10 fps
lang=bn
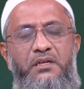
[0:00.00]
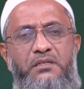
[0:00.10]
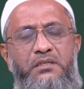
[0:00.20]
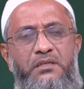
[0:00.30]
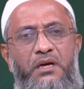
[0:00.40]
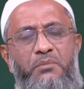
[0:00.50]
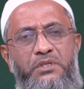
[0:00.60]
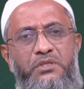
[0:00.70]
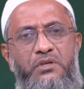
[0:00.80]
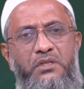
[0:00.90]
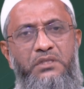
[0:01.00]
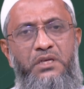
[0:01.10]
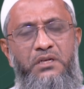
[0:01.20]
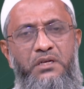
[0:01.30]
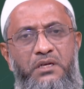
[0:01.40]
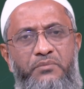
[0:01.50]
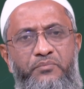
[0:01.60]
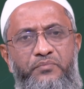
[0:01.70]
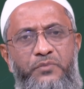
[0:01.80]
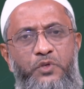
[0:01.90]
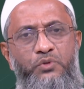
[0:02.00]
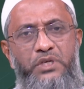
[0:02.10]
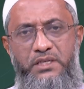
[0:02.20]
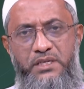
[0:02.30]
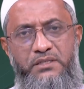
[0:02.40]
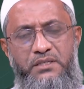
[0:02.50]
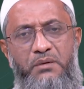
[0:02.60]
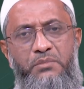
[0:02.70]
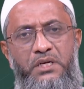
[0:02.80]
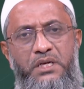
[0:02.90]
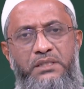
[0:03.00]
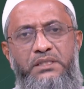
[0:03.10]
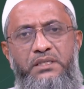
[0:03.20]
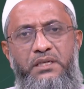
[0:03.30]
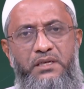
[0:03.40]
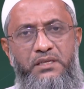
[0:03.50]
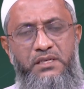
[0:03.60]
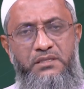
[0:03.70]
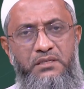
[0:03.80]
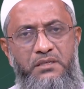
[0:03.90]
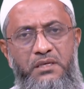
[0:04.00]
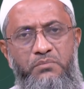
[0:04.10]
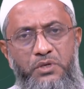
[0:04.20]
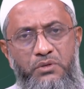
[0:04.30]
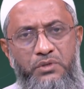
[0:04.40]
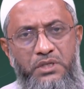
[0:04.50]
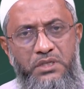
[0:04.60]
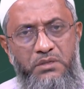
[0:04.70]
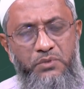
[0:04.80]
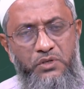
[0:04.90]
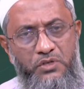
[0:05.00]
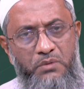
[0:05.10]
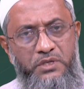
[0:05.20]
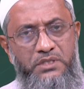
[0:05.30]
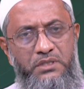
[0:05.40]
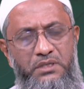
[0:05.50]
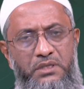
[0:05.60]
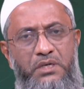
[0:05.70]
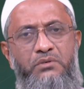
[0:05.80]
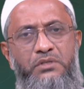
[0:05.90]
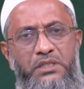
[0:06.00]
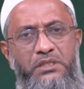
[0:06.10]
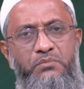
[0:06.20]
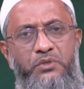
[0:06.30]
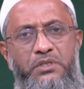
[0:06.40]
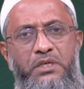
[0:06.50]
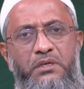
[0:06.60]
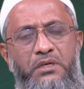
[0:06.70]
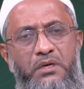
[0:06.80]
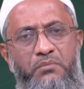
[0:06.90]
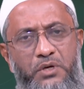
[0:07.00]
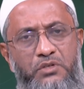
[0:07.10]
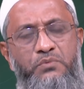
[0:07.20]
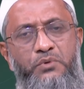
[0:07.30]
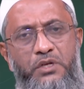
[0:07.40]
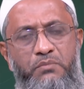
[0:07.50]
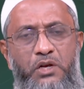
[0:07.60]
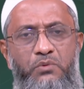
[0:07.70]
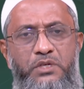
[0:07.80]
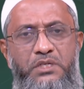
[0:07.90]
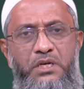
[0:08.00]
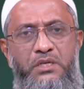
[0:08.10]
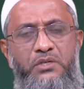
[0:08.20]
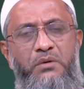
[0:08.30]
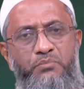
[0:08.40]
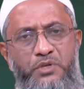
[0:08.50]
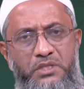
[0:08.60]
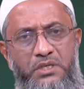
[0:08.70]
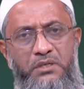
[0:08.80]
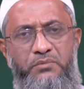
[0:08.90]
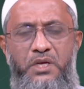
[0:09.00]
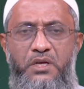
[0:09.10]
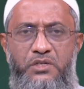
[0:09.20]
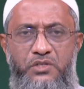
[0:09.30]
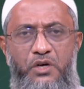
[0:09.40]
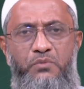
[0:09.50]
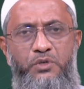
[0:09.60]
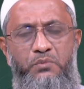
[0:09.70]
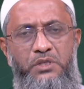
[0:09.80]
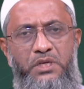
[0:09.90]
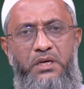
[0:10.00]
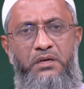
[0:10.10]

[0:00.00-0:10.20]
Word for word: যে আমাদের সন্তানরা কোথায় যাচ্ছে আমরা কাদেরকে রেখে যাচ্ছি এই প্রিয় দেশ এই প্রিয় সমাজকে কারণ তাদের মধ্যে পারস্পরিক ভালোবাসা সম্প্রীতি সহমর্মিতা